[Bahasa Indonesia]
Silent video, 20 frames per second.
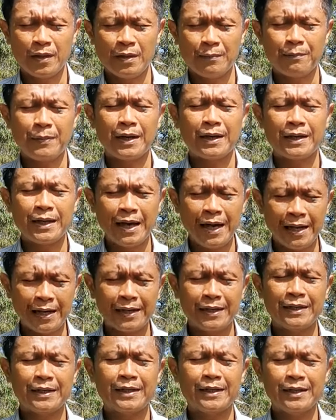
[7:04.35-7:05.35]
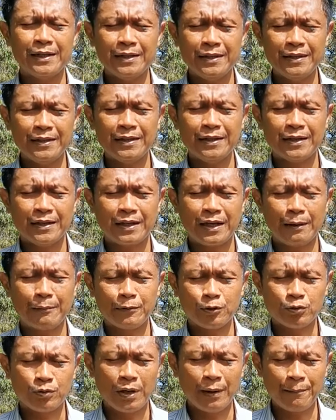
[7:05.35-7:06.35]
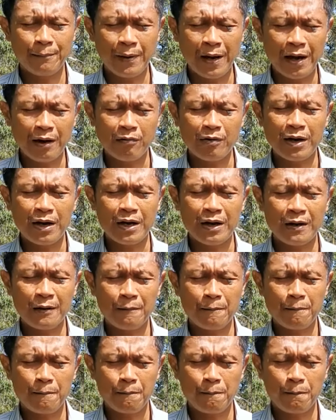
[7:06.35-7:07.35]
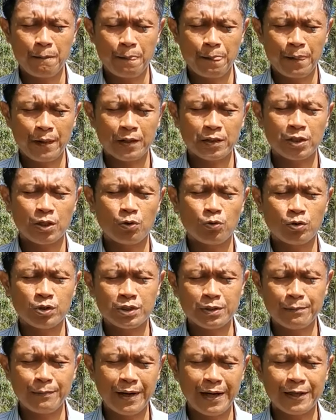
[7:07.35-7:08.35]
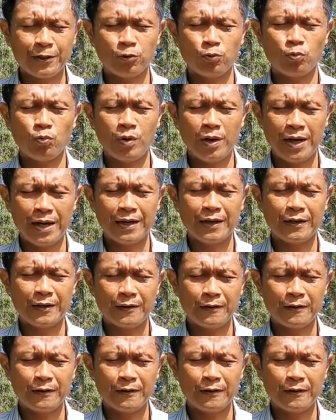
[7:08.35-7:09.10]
Pagi hari ini kami juga bawa seluruh jemaat Tuhan